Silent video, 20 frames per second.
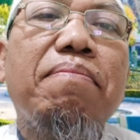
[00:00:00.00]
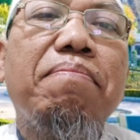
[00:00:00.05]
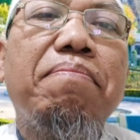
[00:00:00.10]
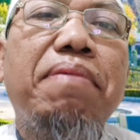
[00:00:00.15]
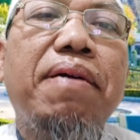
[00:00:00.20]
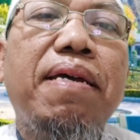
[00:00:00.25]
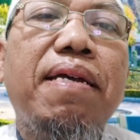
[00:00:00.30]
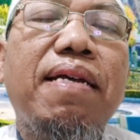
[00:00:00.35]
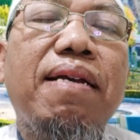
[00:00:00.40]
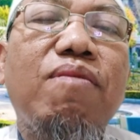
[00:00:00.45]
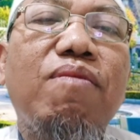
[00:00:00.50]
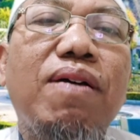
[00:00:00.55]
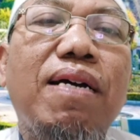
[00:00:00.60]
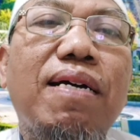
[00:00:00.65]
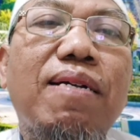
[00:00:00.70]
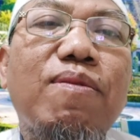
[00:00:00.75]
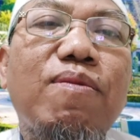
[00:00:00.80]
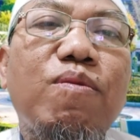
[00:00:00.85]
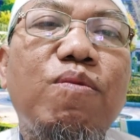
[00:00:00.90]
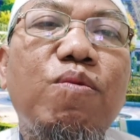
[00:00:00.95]
Baik
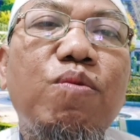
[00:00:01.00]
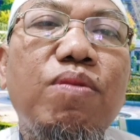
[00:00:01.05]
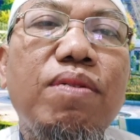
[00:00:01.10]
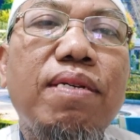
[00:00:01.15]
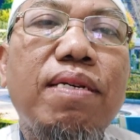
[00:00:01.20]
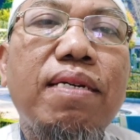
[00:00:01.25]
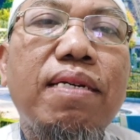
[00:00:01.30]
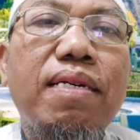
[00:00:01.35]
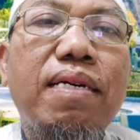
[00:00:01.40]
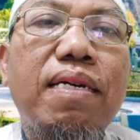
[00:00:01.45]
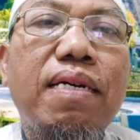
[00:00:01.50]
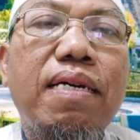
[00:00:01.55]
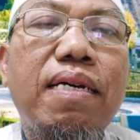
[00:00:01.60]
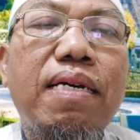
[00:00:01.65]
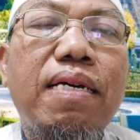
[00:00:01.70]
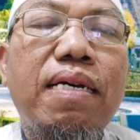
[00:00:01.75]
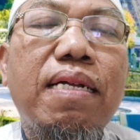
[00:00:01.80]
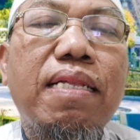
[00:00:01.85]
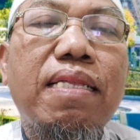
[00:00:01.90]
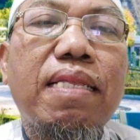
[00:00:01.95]

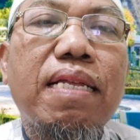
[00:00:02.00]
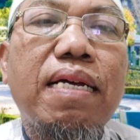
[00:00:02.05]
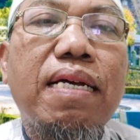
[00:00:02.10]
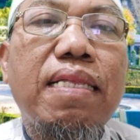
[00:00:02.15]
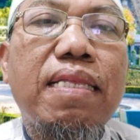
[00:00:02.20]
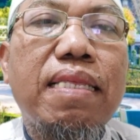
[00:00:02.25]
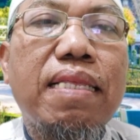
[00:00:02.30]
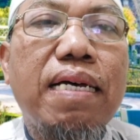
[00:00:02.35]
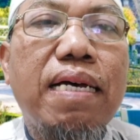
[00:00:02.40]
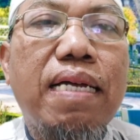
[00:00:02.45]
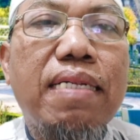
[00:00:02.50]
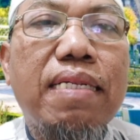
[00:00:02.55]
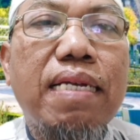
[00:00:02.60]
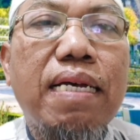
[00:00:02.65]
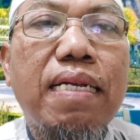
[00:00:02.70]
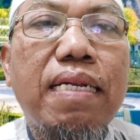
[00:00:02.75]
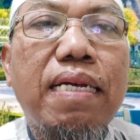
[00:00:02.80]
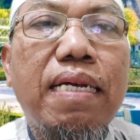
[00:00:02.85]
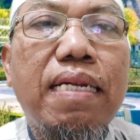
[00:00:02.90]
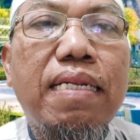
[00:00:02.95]
waktunya, tata
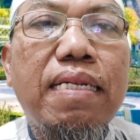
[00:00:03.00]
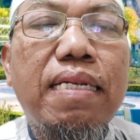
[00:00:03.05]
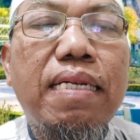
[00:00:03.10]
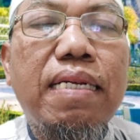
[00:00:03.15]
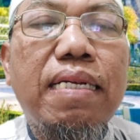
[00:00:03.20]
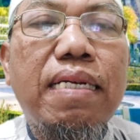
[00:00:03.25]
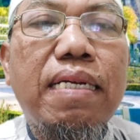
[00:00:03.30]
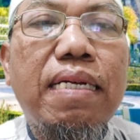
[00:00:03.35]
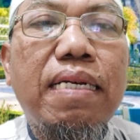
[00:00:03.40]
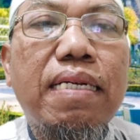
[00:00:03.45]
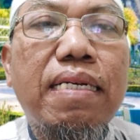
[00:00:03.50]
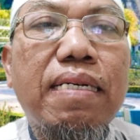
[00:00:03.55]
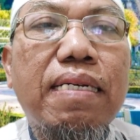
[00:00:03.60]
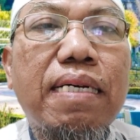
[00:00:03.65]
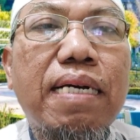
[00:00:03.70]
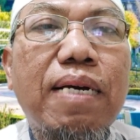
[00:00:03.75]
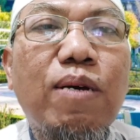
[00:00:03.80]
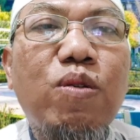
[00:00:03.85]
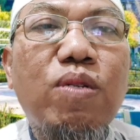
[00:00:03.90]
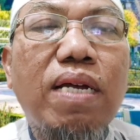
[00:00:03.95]
caranya,
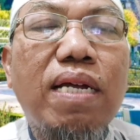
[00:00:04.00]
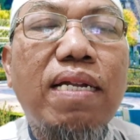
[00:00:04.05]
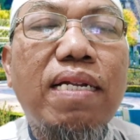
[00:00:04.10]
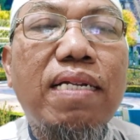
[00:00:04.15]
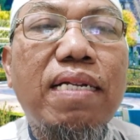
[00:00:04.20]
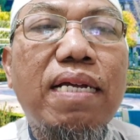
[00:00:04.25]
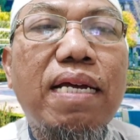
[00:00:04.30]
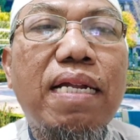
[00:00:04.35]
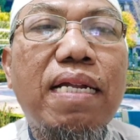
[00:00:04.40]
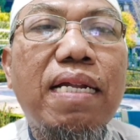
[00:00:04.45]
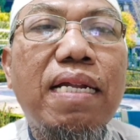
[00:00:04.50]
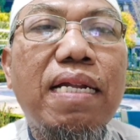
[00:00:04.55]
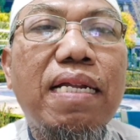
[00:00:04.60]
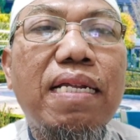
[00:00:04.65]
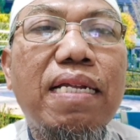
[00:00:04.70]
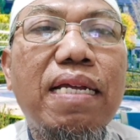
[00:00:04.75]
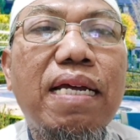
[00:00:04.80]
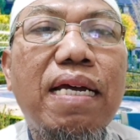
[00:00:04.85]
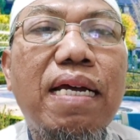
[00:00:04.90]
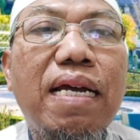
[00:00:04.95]
kegugusan dan
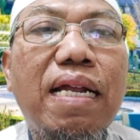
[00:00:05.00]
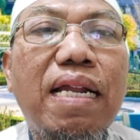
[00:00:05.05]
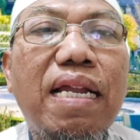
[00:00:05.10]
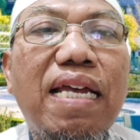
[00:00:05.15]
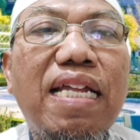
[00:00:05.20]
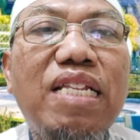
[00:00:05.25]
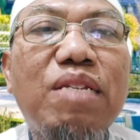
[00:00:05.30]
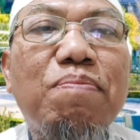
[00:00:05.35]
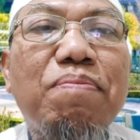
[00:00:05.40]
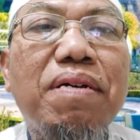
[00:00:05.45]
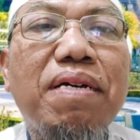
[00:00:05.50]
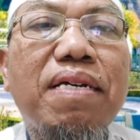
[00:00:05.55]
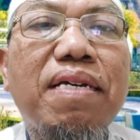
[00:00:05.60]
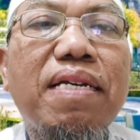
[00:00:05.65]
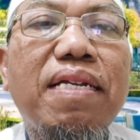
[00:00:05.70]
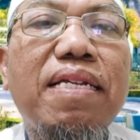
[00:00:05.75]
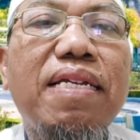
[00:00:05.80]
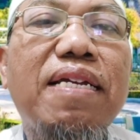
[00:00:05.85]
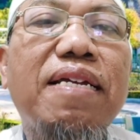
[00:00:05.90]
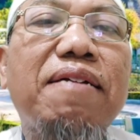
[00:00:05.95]
yang lain
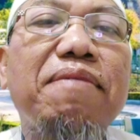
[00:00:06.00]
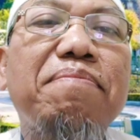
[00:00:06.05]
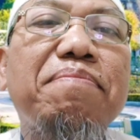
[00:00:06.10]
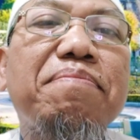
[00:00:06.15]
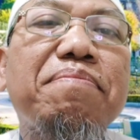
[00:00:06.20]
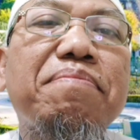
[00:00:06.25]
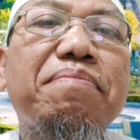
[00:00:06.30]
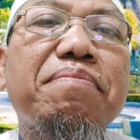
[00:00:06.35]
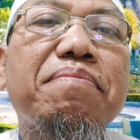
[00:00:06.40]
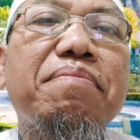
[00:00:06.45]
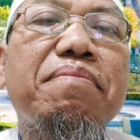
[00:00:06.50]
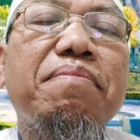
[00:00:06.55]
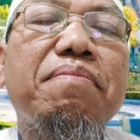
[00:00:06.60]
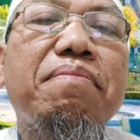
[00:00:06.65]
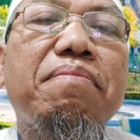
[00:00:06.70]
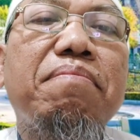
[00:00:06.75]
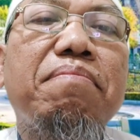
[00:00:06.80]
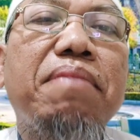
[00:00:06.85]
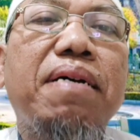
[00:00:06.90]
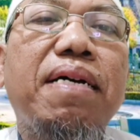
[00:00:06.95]
sebagainya.
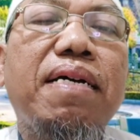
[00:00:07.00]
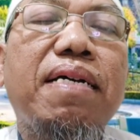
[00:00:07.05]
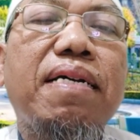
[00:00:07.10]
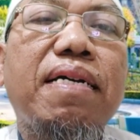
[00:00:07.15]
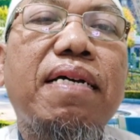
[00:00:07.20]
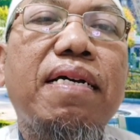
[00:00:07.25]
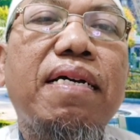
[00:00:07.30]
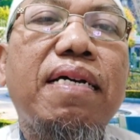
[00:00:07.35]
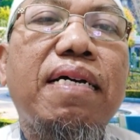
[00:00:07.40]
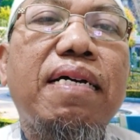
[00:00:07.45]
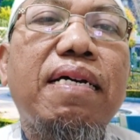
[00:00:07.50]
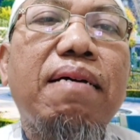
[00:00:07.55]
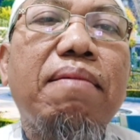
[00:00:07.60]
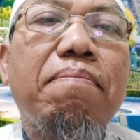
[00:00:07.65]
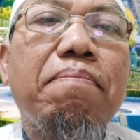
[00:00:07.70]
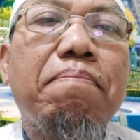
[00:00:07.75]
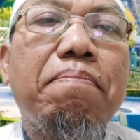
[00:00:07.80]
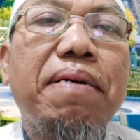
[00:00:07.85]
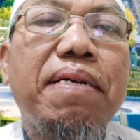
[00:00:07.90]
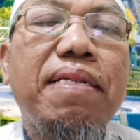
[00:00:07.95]

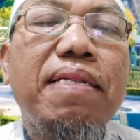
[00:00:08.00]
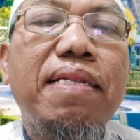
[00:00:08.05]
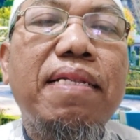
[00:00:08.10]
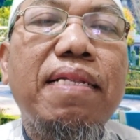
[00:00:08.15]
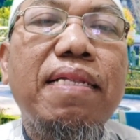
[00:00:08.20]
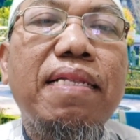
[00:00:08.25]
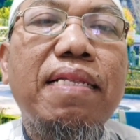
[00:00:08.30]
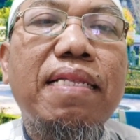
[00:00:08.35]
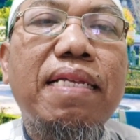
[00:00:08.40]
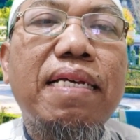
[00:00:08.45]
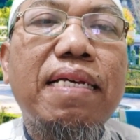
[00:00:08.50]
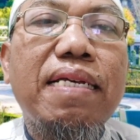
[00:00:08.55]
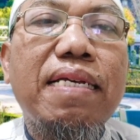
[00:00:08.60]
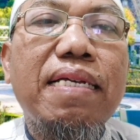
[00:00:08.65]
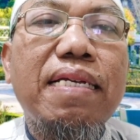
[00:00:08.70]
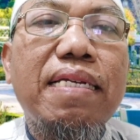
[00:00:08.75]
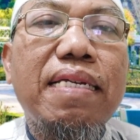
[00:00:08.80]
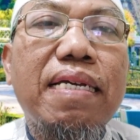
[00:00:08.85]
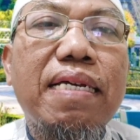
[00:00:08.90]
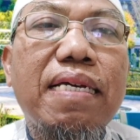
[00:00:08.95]
Maka
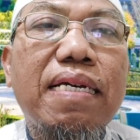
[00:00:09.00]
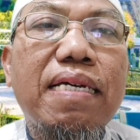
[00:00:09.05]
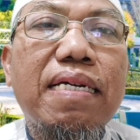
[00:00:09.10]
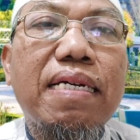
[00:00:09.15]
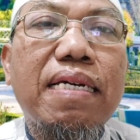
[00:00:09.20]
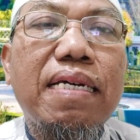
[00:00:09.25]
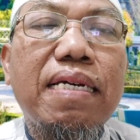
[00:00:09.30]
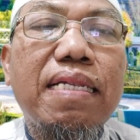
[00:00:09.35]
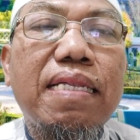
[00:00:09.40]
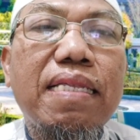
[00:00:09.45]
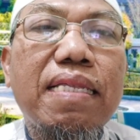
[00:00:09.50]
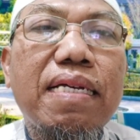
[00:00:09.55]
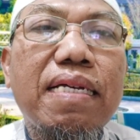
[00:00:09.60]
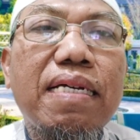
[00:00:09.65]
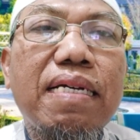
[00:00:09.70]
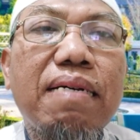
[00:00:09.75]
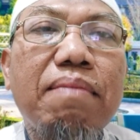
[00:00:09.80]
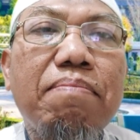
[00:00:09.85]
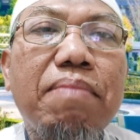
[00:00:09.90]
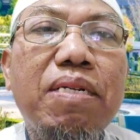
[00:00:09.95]
pentingnya
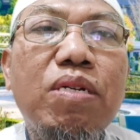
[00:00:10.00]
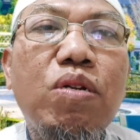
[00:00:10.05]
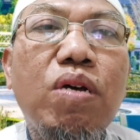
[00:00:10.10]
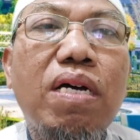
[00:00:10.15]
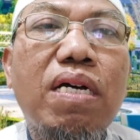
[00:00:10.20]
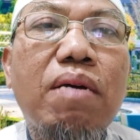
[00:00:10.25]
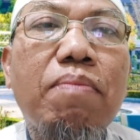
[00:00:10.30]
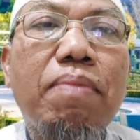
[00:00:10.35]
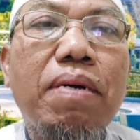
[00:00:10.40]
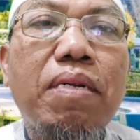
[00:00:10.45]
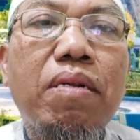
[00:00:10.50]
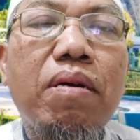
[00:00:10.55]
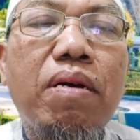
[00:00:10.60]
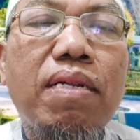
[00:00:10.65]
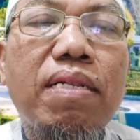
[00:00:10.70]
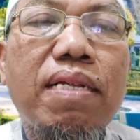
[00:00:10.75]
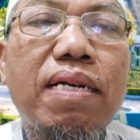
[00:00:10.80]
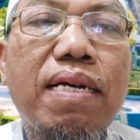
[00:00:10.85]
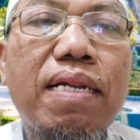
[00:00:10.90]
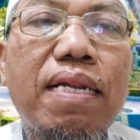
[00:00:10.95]
kita mendoa kepada
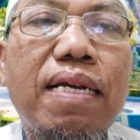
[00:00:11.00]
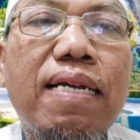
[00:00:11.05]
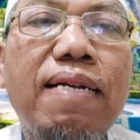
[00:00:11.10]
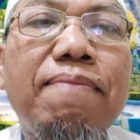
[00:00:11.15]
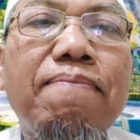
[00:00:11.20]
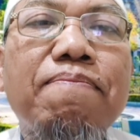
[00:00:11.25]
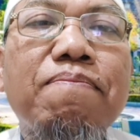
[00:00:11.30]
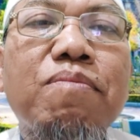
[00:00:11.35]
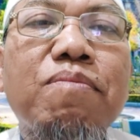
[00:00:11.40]
Allah Ta'ala